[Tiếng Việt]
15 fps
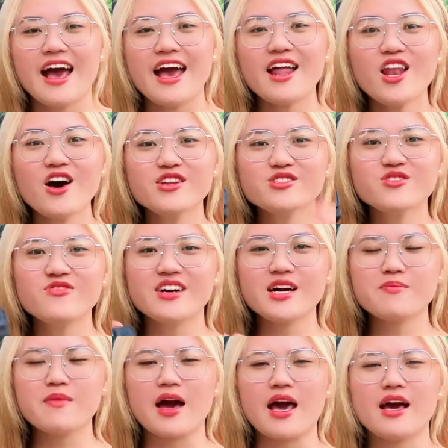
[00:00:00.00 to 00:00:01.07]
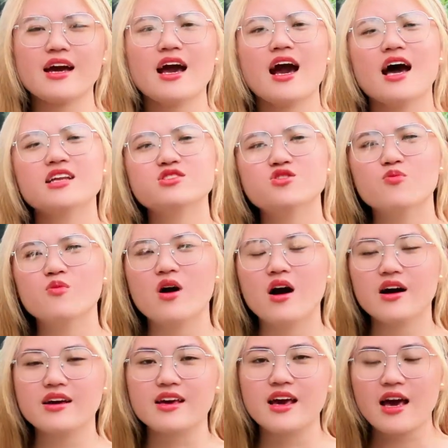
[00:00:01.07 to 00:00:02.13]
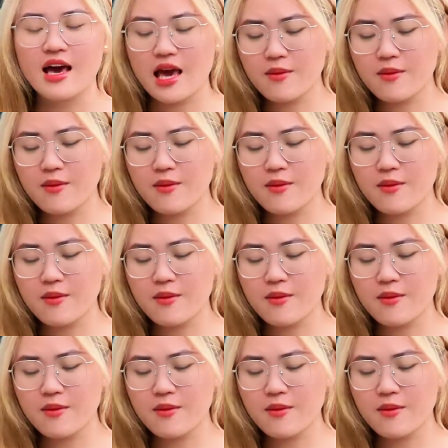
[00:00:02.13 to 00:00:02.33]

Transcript: Hello anh Trung và các bạn. Anh Trung ơi,